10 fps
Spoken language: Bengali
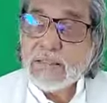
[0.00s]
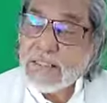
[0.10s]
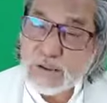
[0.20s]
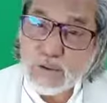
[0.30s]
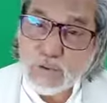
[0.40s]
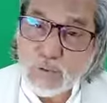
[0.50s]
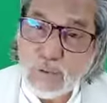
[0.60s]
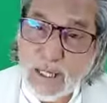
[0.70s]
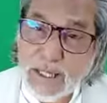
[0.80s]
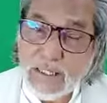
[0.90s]

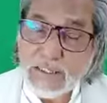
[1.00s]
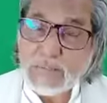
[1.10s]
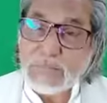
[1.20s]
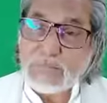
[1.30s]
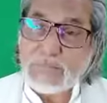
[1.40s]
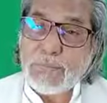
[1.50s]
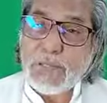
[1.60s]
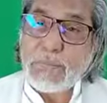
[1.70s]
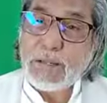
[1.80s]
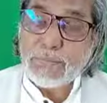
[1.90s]
নিত্যকার
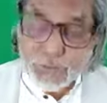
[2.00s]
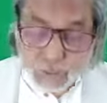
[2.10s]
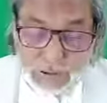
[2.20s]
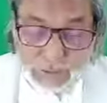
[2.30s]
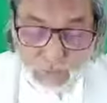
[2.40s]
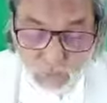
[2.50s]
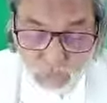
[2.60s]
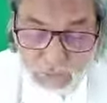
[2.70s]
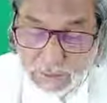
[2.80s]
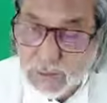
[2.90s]
মানে বা প্রতি
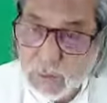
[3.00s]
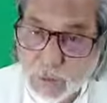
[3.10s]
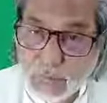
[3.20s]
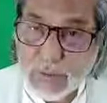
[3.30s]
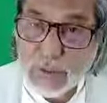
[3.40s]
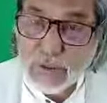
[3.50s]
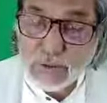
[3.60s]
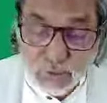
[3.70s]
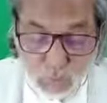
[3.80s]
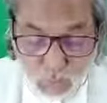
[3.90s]
মুহূর্তে কর্মে
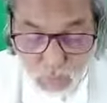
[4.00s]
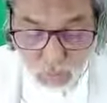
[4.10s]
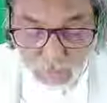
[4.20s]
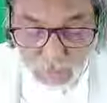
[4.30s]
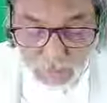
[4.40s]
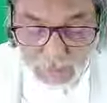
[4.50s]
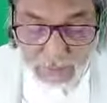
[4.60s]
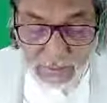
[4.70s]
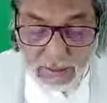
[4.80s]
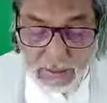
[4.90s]
নিত্য কর্মে
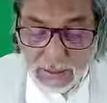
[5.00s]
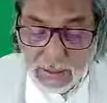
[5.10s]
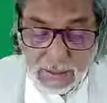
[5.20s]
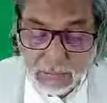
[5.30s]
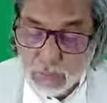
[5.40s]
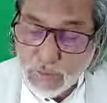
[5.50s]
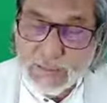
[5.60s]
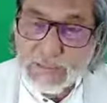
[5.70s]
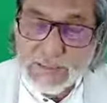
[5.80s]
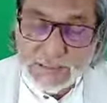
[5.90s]
করে
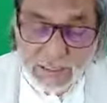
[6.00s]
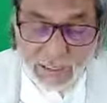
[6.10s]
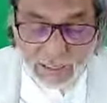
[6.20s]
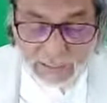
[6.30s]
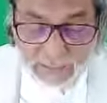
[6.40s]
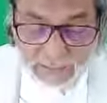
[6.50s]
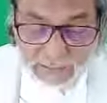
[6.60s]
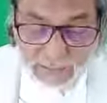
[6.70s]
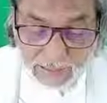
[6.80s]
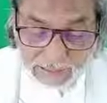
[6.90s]
যাচ্ছে আল্লাহর
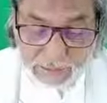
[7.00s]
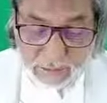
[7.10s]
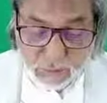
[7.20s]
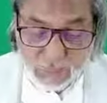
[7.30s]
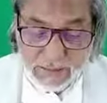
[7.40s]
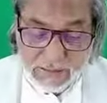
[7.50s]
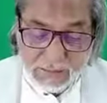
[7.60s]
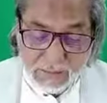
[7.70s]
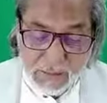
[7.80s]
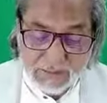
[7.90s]
আদেশ অনুযায়ী
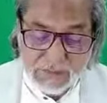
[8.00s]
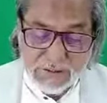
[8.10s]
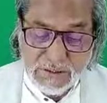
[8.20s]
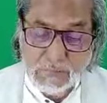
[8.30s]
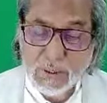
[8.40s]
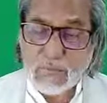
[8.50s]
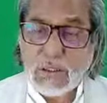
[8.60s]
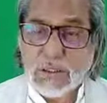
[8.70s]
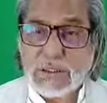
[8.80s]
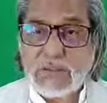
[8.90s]
মাহফিস
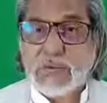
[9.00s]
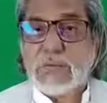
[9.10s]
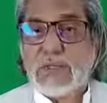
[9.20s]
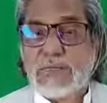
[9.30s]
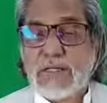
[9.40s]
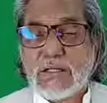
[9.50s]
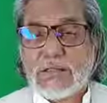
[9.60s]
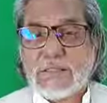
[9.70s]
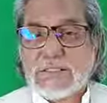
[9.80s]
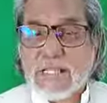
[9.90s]
সামাওয়াতে বা
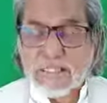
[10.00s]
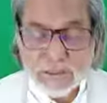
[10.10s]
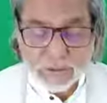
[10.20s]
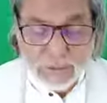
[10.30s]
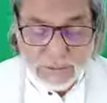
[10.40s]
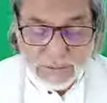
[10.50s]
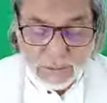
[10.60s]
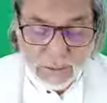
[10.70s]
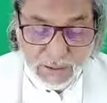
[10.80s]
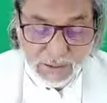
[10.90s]
মাহফিলার যা কিছু আছে
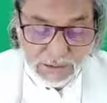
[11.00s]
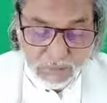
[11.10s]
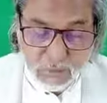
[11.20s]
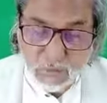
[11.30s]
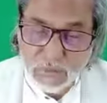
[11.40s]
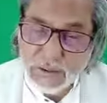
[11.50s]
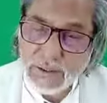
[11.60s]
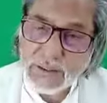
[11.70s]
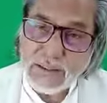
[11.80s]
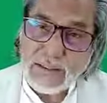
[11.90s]
ওই
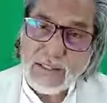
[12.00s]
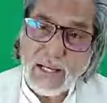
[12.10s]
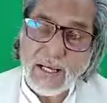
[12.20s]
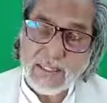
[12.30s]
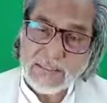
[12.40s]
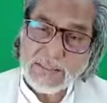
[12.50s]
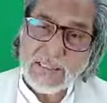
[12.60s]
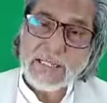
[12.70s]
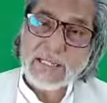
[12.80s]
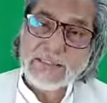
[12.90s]
আকাশমণ্ডলীতে আর
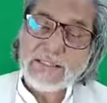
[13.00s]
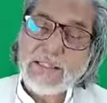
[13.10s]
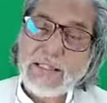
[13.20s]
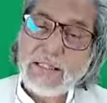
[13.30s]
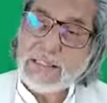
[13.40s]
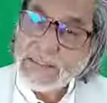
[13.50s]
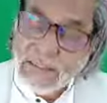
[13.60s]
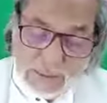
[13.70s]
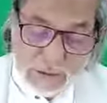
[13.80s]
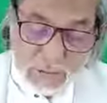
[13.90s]
যারাই আছে
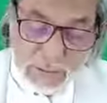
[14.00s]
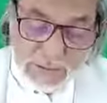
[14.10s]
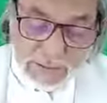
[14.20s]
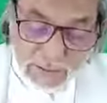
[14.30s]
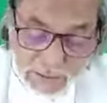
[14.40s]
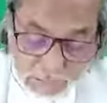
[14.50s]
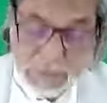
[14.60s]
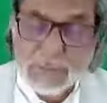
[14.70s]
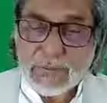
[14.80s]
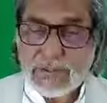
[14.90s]
যা কিছু আছে এই
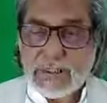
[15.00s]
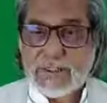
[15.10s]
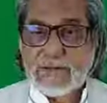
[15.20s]
পৃথিবীতে